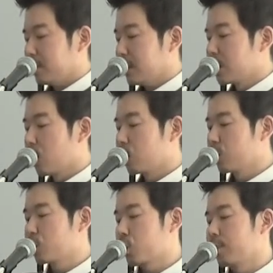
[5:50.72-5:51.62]
日本
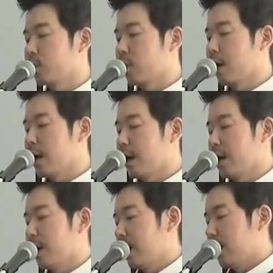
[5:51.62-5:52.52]
の人々が
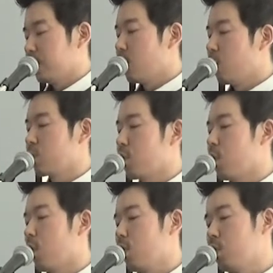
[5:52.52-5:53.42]
農
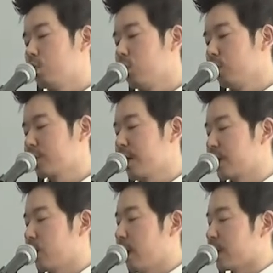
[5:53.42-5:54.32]
耕農
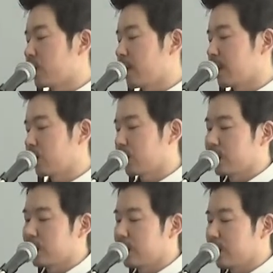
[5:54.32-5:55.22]
作を始めた
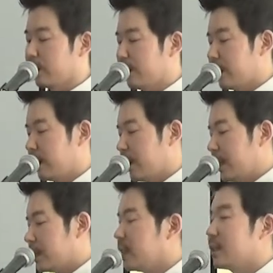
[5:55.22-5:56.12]
時に、
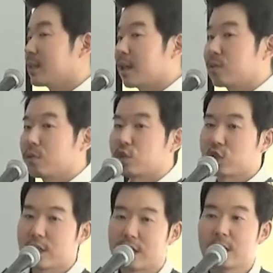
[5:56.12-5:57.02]
人間の
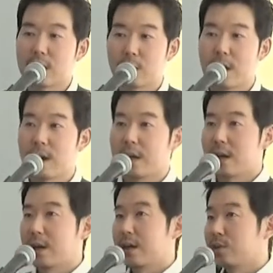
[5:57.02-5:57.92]
力では
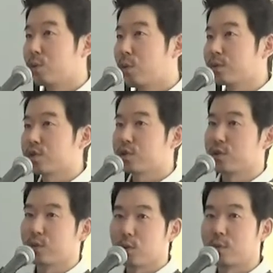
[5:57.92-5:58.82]
どうす
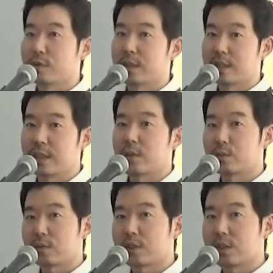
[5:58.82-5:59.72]
ることもできないこ
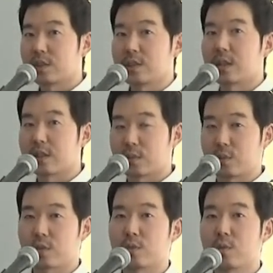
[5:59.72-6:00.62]
とに気づいたんだそう
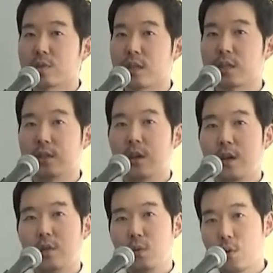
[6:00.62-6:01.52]
です。農作
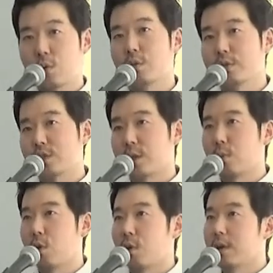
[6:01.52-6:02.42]
農耕をして
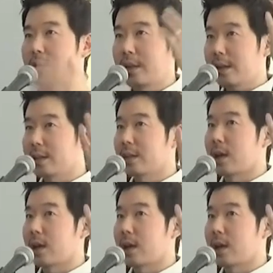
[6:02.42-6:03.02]
も天気